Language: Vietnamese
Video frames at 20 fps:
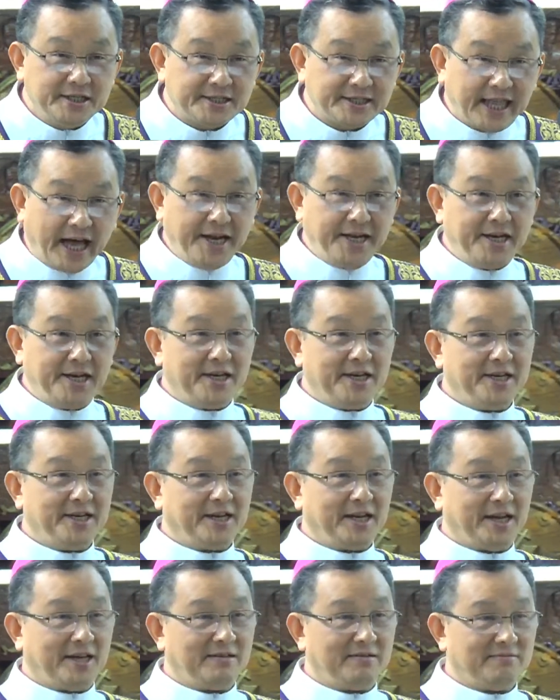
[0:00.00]
tân
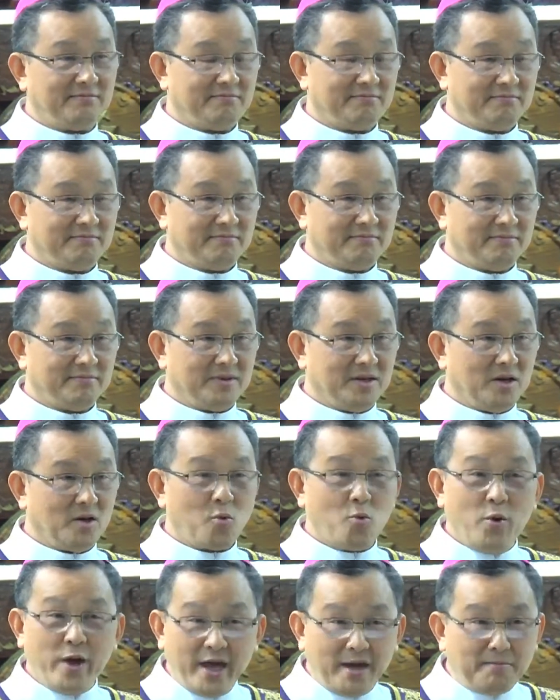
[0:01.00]

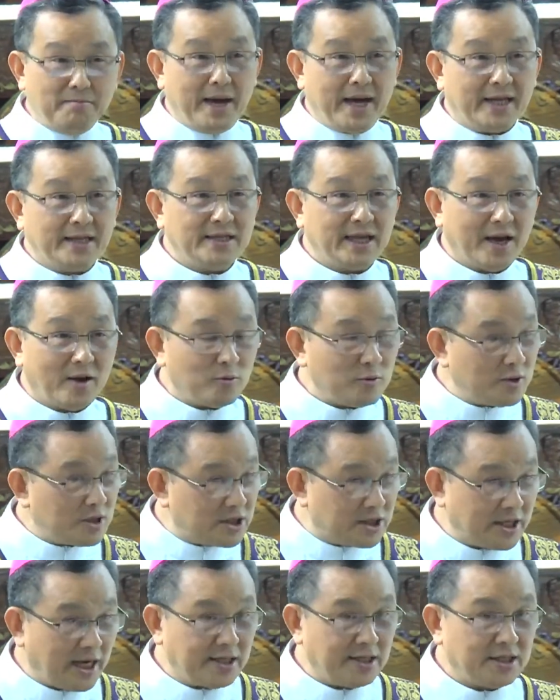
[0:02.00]
quý mến nhau
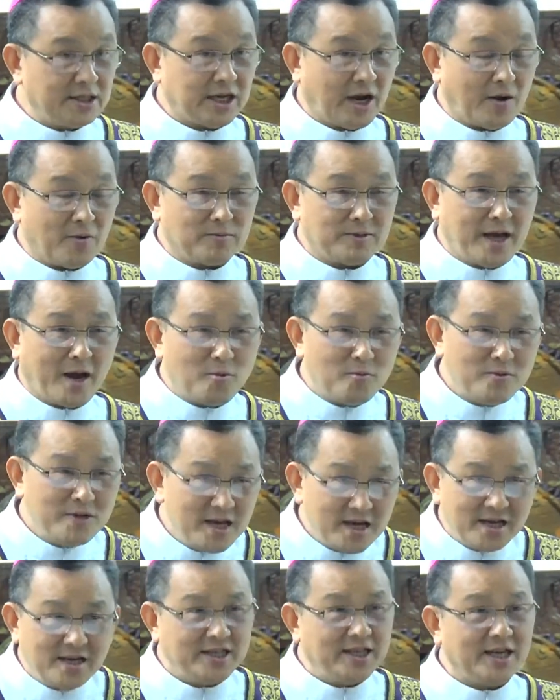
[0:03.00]
trân trọng nhau
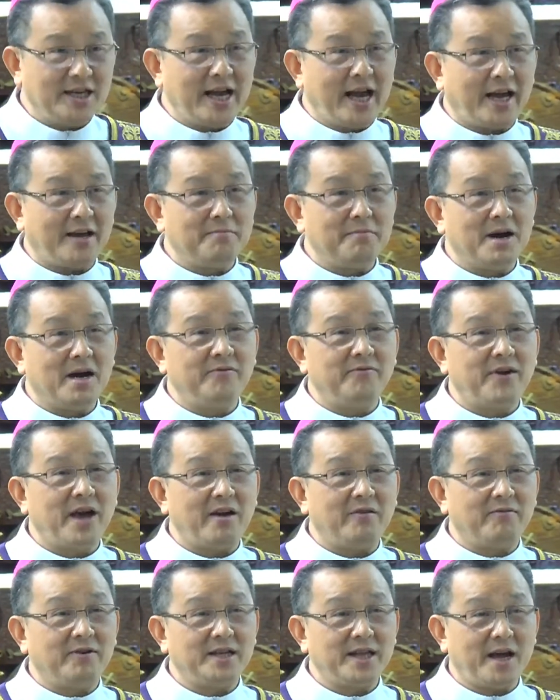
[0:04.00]
như những ngày mới
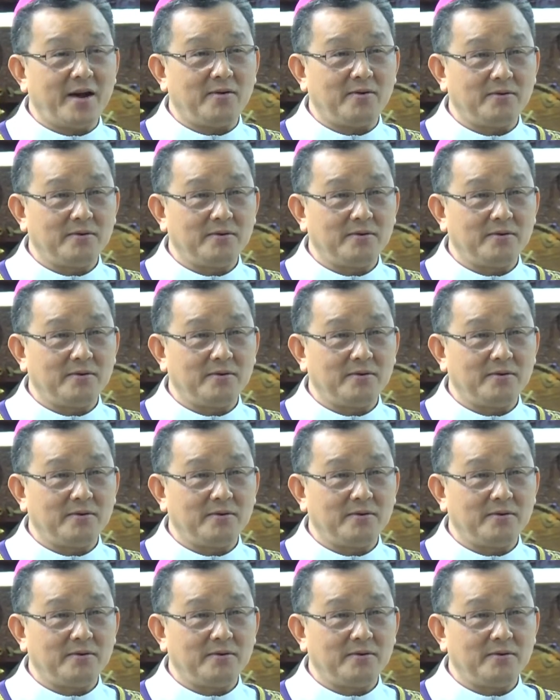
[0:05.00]
về với nhau